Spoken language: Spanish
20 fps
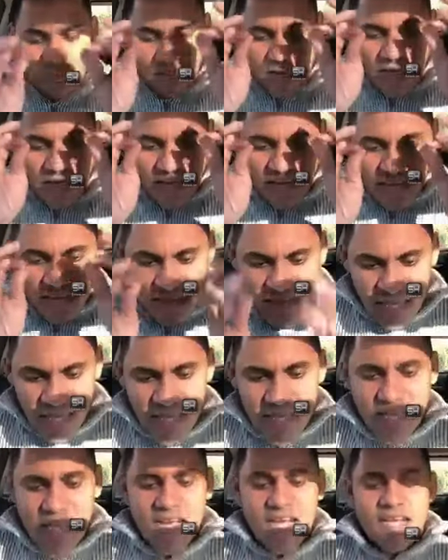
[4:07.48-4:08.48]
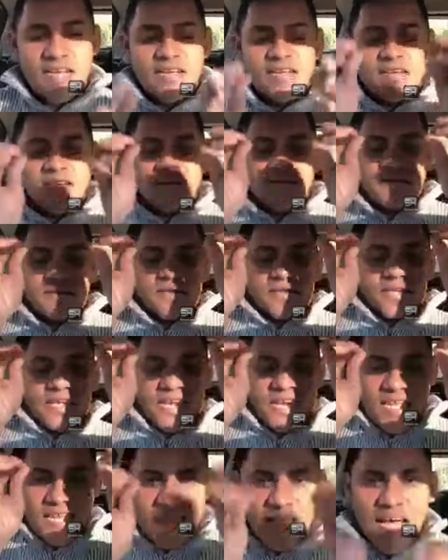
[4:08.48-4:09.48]
Agradezca
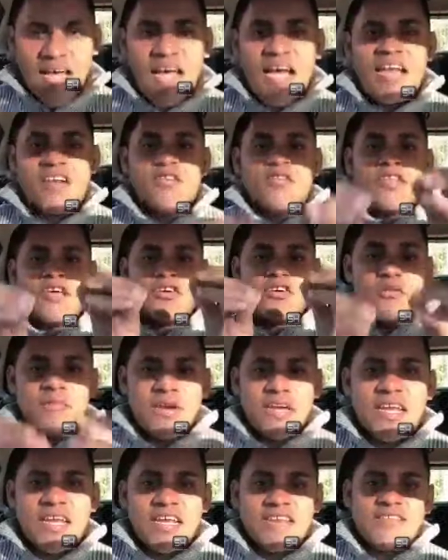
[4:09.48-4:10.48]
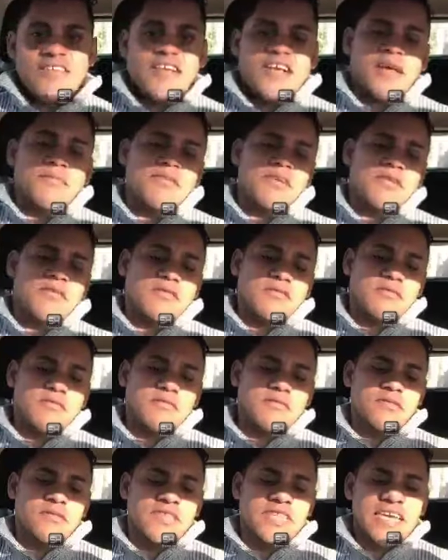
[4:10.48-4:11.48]
que le dan algo de comer en ese camino.
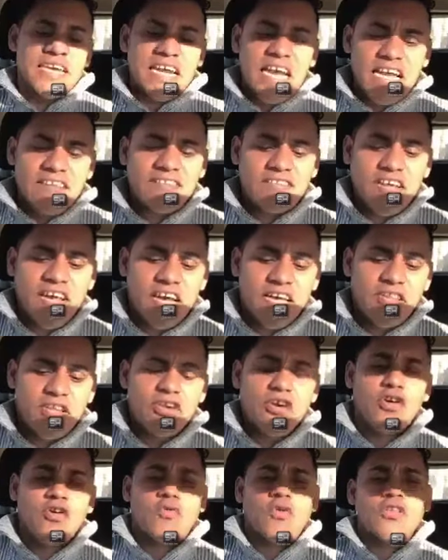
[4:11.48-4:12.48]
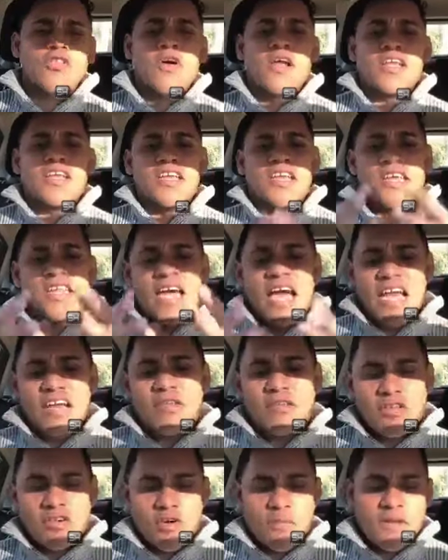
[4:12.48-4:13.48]
De gracias a Dios cuando alguien le da
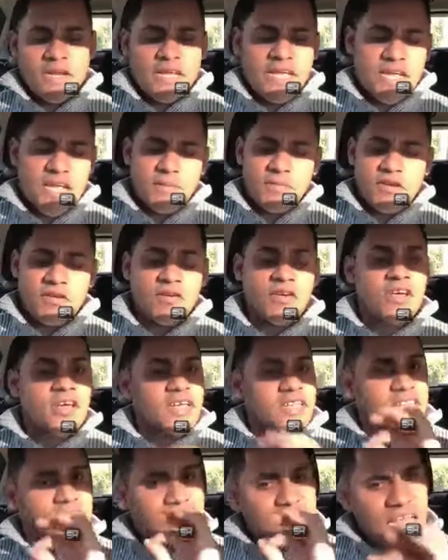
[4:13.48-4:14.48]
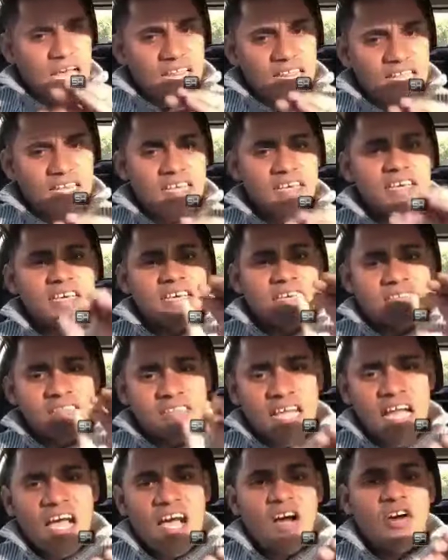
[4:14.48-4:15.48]
algo de comer en ese camino. Nadie
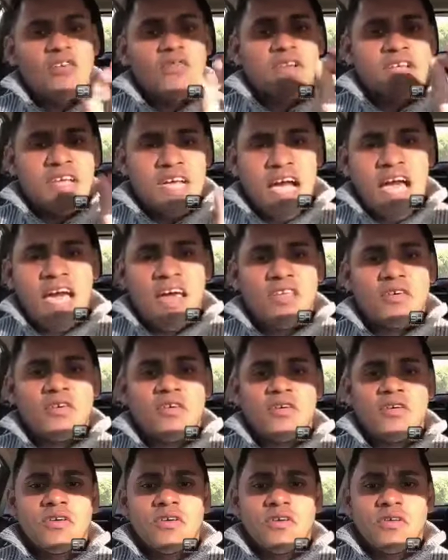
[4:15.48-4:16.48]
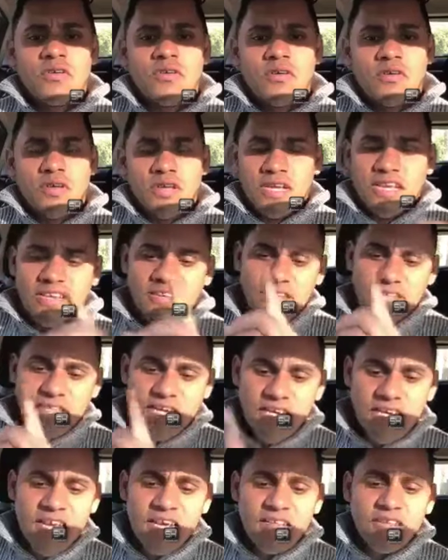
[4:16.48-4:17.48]
está obligado en ese
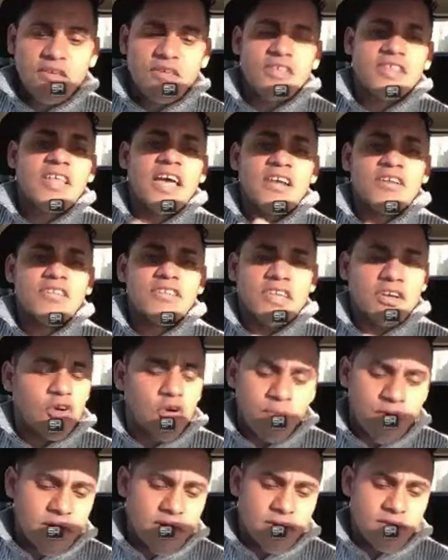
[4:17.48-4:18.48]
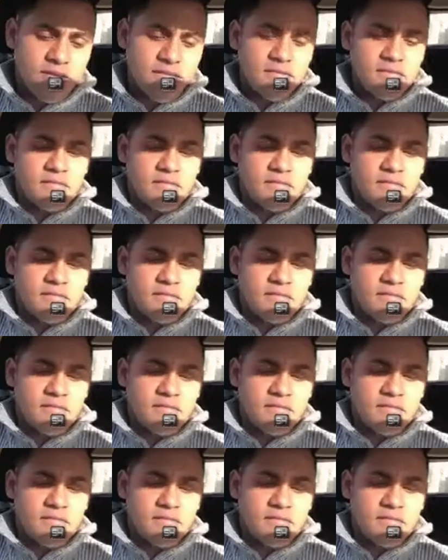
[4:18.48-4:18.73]
trayecto de darnos de comer.